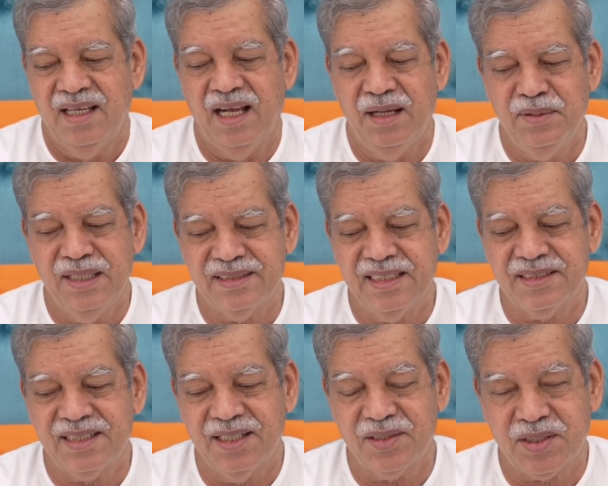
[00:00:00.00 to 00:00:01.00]
हमें इसे
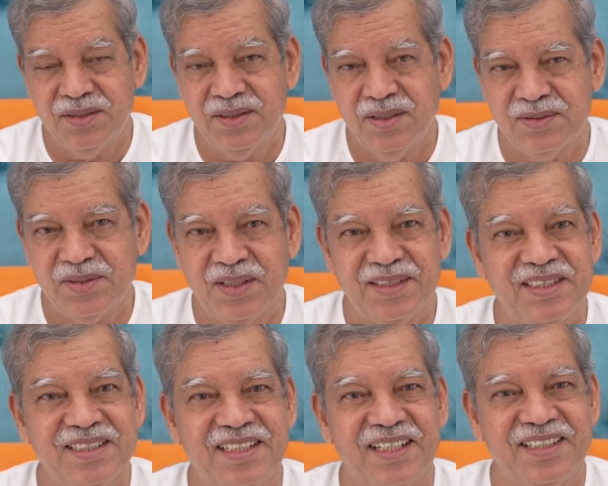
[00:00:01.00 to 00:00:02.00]
सक्षम और
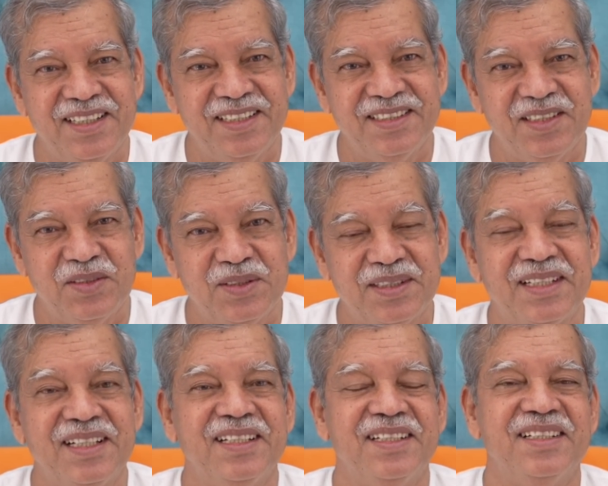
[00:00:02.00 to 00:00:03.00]
सुरक्षित रखने की जरूरत है